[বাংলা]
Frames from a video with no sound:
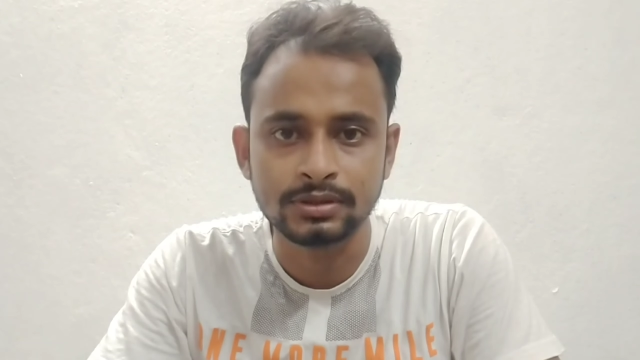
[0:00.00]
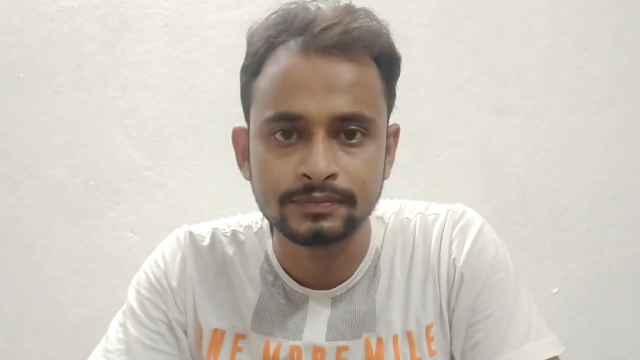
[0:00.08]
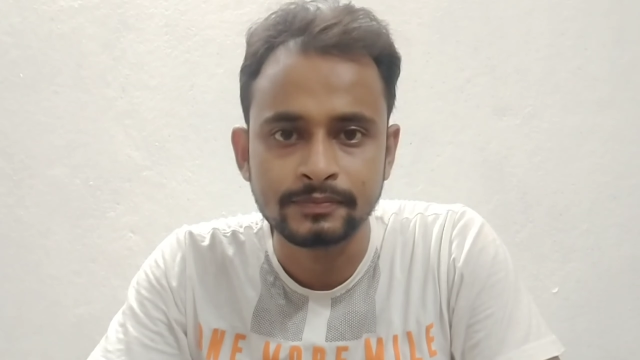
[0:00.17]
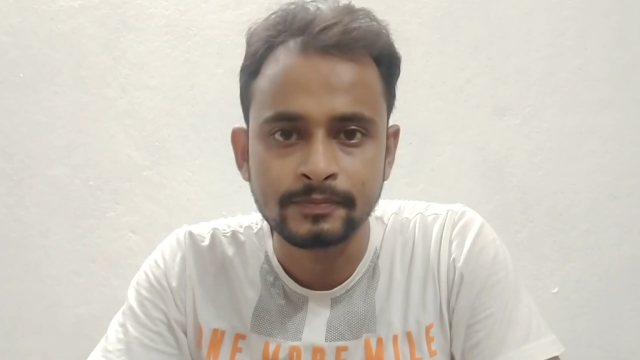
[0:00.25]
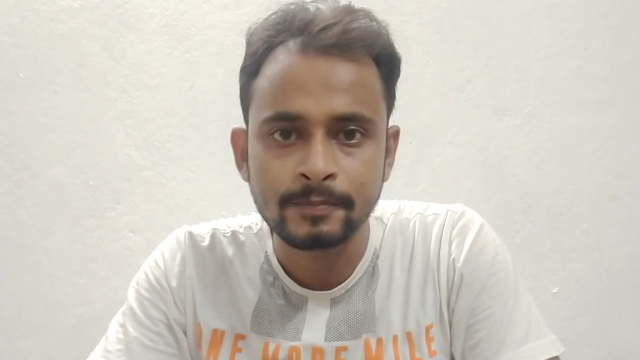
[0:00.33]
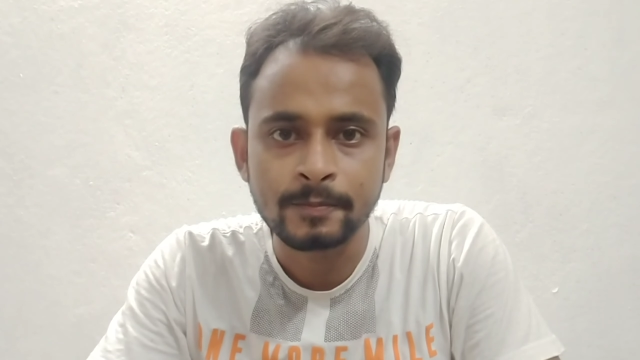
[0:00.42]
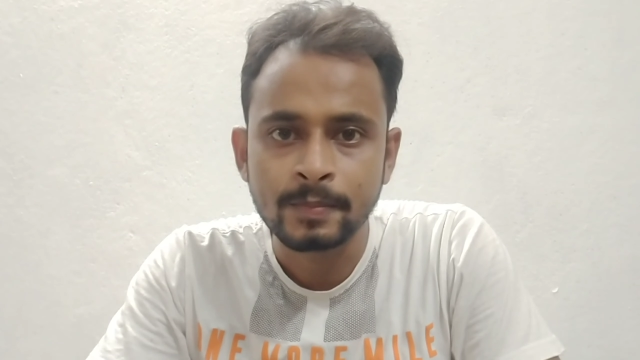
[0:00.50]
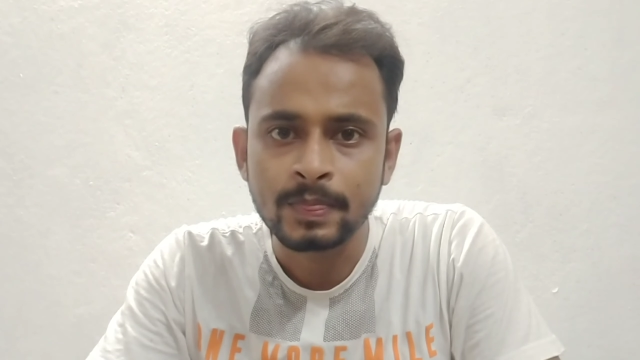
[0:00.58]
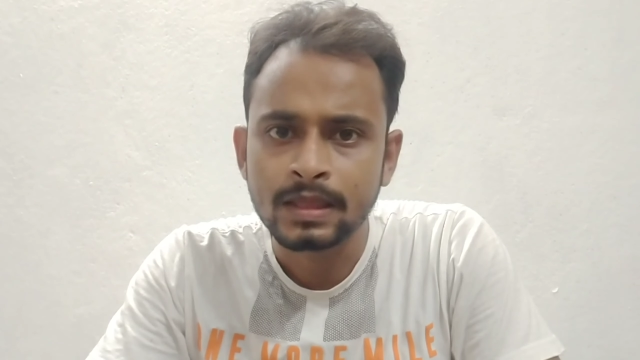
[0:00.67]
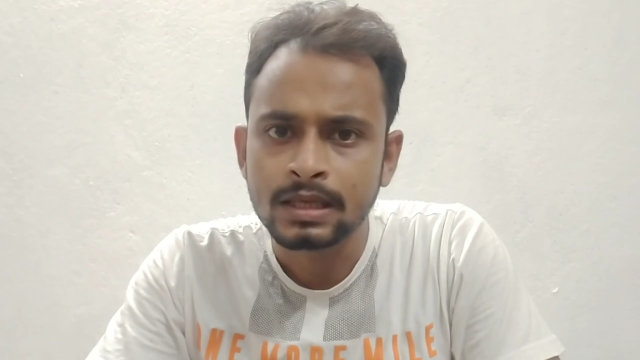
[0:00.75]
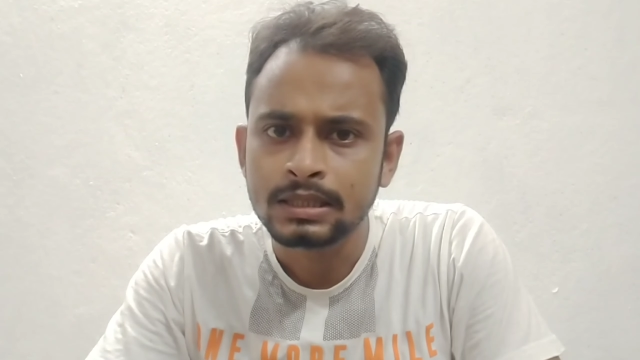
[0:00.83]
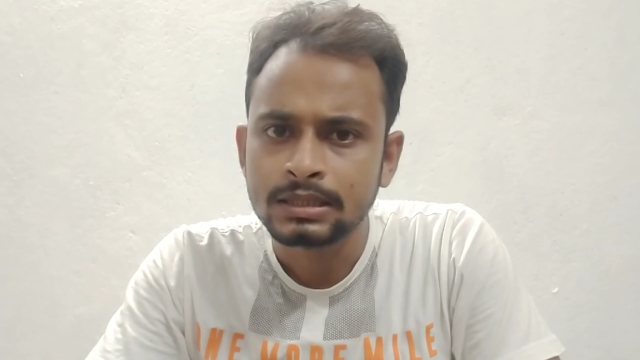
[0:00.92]
চল
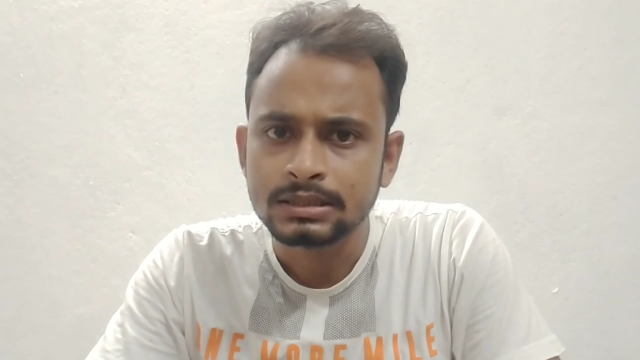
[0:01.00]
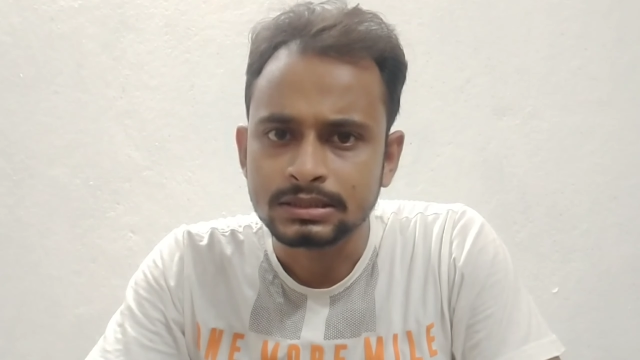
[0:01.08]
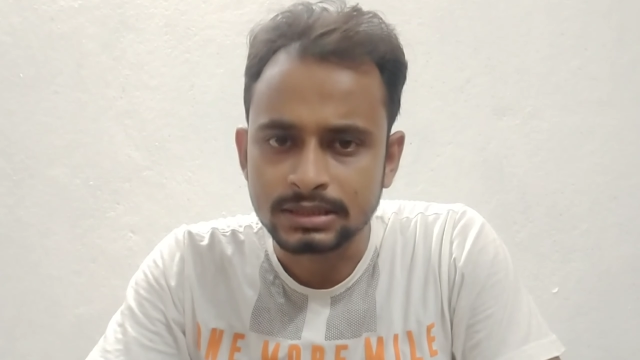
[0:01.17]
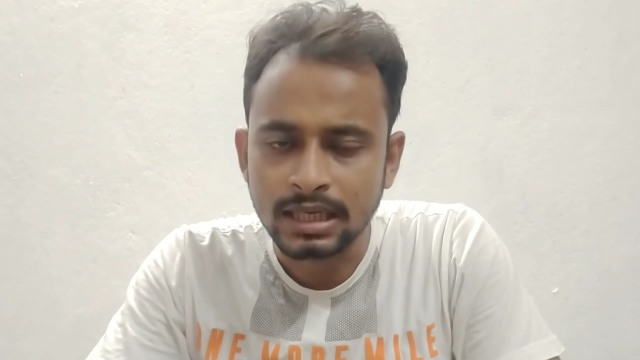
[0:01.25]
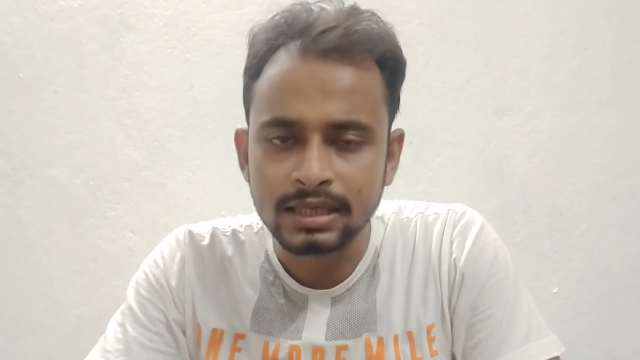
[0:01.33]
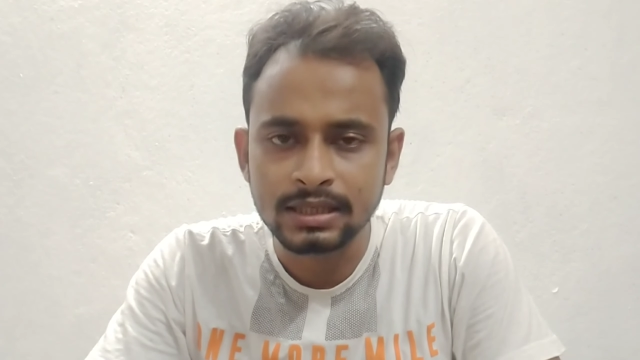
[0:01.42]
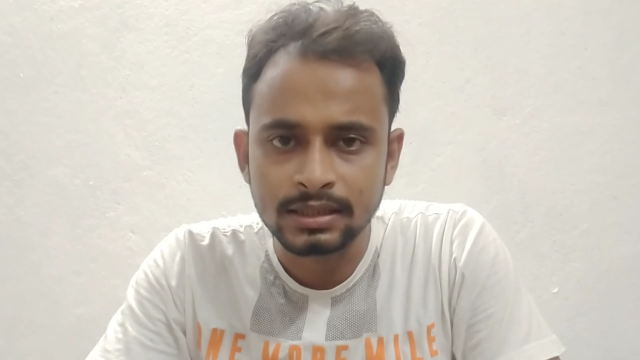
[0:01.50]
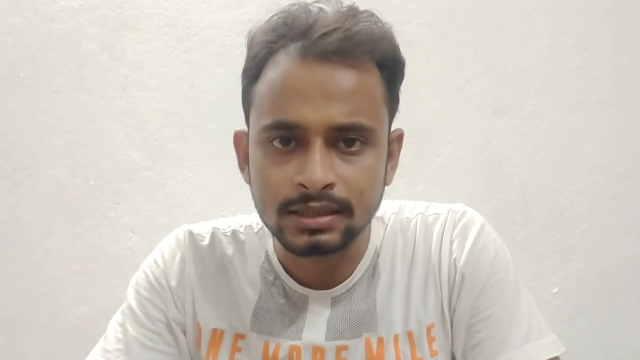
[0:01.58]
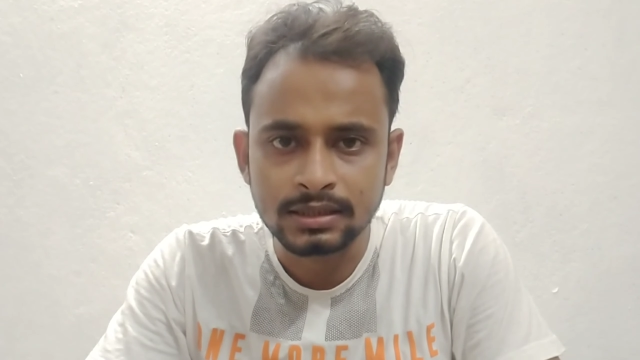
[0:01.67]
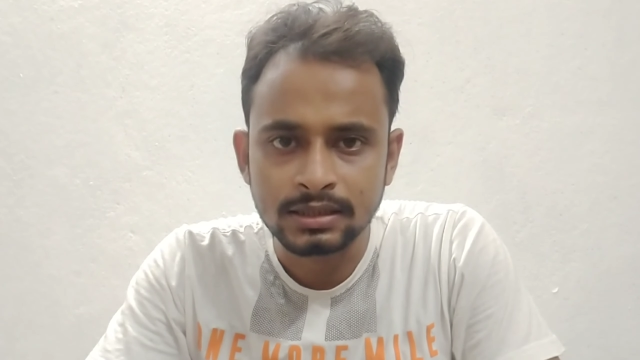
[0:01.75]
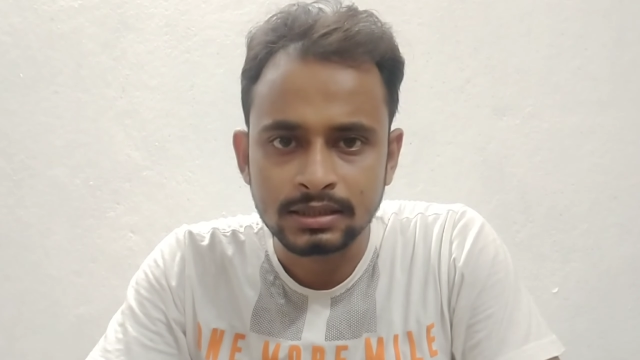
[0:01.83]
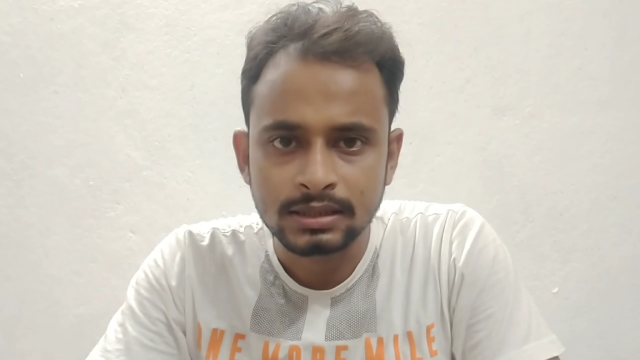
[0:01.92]
যা কিনা